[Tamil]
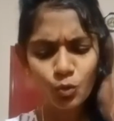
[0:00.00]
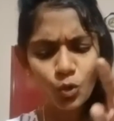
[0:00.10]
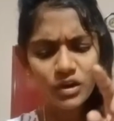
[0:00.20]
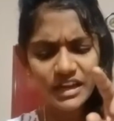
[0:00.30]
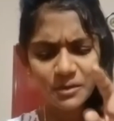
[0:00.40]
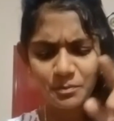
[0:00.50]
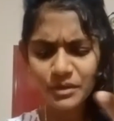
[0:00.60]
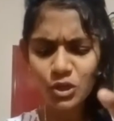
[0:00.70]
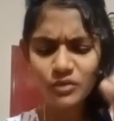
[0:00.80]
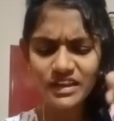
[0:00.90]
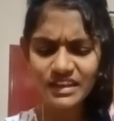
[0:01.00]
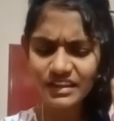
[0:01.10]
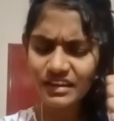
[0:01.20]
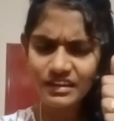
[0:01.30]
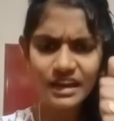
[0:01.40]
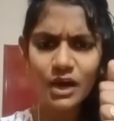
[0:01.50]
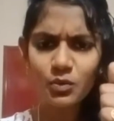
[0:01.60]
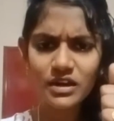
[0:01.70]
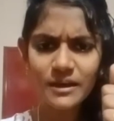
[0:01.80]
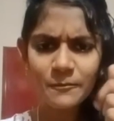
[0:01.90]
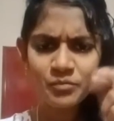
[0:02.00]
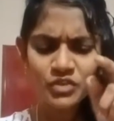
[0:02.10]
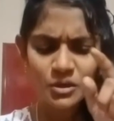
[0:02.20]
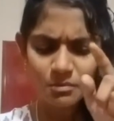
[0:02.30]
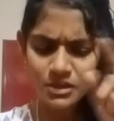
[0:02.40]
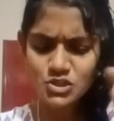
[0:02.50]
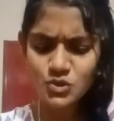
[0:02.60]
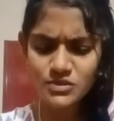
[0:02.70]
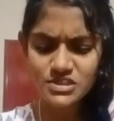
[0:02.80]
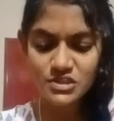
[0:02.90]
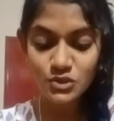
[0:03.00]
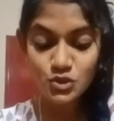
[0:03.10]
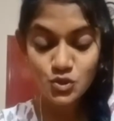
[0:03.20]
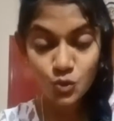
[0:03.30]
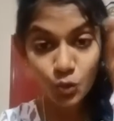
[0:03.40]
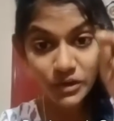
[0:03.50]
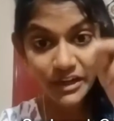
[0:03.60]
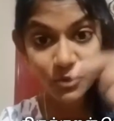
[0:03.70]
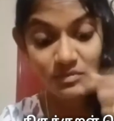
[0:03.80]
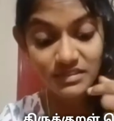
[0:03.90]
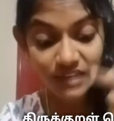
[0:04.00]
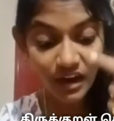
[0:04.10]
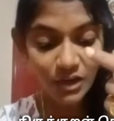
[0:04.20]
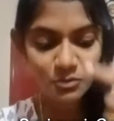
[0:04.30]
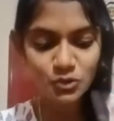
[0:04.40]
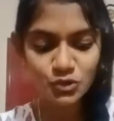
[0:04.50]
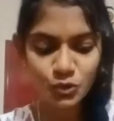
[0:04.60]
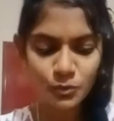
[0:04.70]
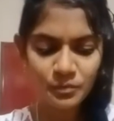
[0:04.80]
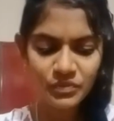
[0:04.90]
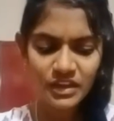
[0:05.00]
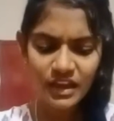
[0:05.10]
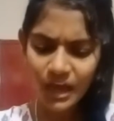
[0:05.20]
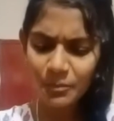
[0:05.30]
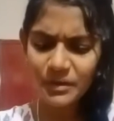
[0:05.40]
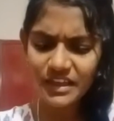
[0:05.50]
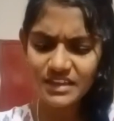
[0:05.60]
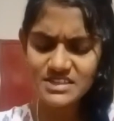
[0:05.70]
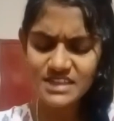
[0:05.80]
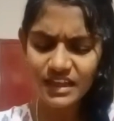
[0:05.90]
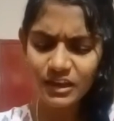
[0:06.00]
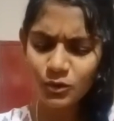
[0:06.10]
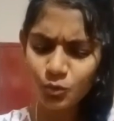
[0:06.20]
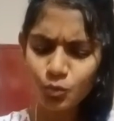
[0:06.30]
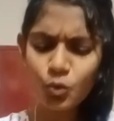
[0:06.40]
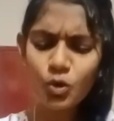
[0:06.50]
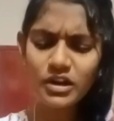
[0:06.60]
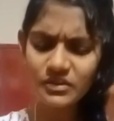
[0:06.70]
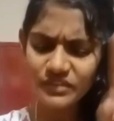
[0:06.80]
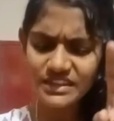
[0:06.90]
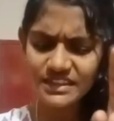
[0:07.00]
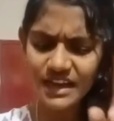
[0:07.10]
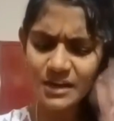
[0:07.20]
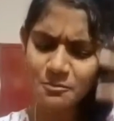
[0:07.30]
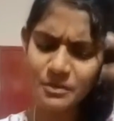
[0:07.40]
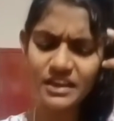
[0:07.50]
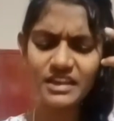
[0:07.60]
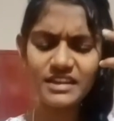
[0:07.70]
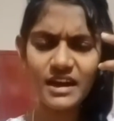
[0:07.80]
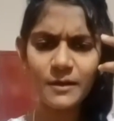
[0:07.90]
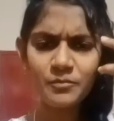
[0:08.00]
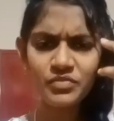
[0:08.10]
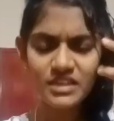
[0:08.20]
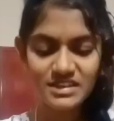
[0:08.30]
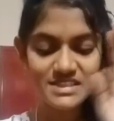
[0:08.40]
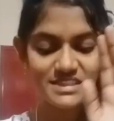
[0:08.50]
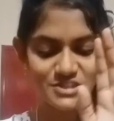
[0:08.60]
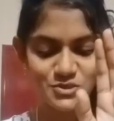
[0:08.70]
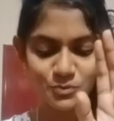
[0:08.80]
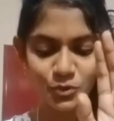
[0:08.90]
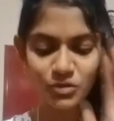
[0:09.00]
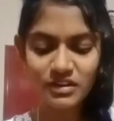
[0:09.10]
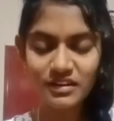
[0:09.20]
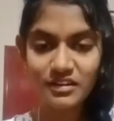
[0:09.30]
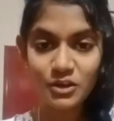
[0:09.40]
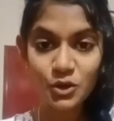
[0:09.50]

ஊழிற் பெருவலி யாவுள மற்றொன்று சூழினும் தான் முந்துரும் அப்படியென்றால் ஊழ் விதிதான் பெரியதா சற்று பொறுங்கள்